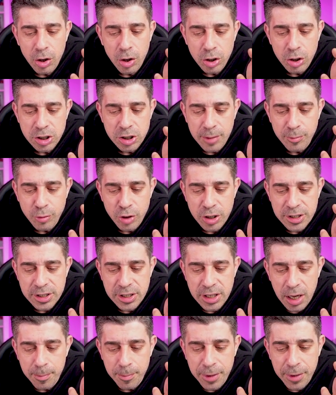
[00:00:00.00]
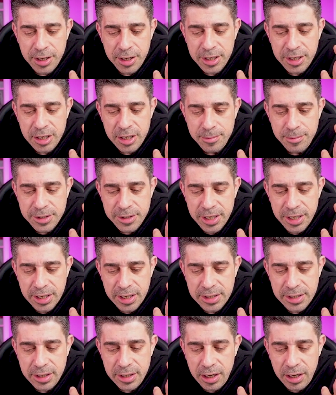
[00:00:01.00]
O zaman burası ne yapar?
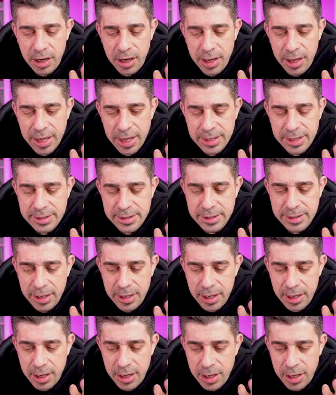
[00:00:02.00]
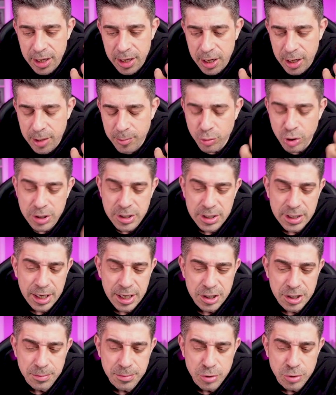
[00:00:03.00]
28A eksi. Burası
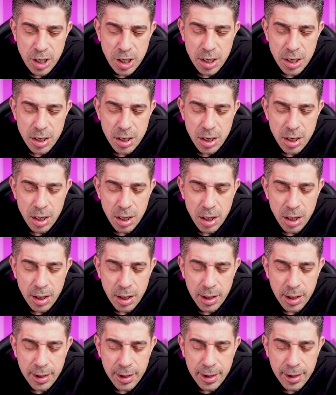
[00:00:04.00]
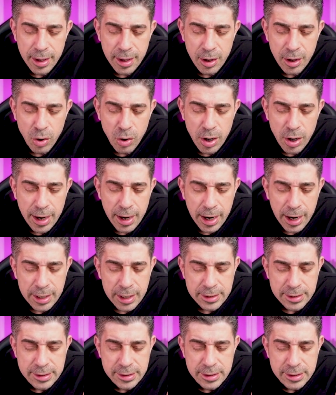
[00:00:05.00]
kaç yapacak? E,
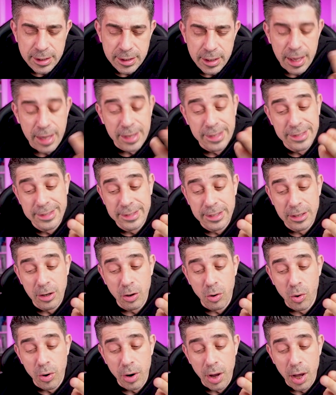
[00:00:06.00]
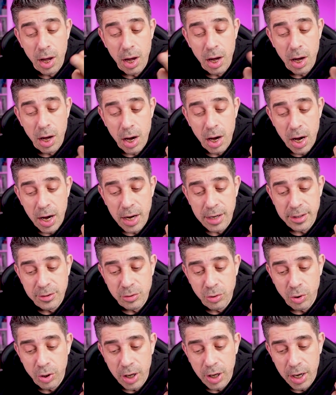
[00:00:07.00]
artı eksi 10A
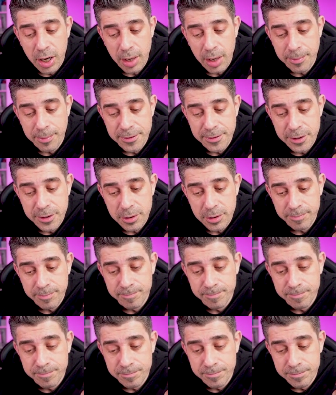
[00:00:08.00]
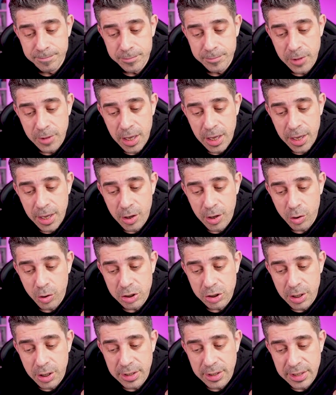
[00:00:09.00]
artı 10A yaptı. Hmm.
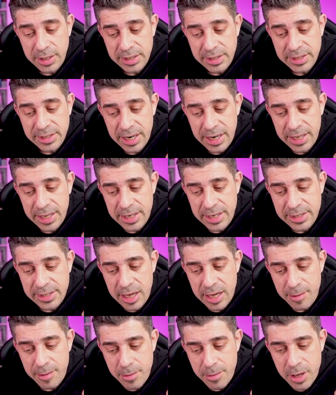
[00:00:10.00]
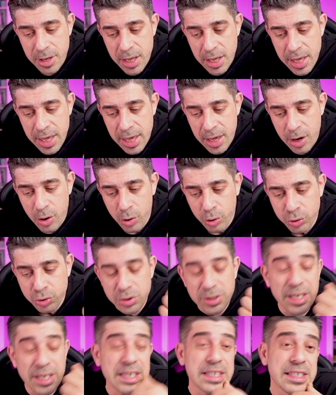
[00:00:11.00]
O zaman zannedersem
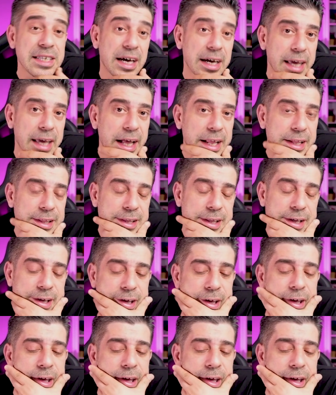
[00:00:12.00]
38A geldi.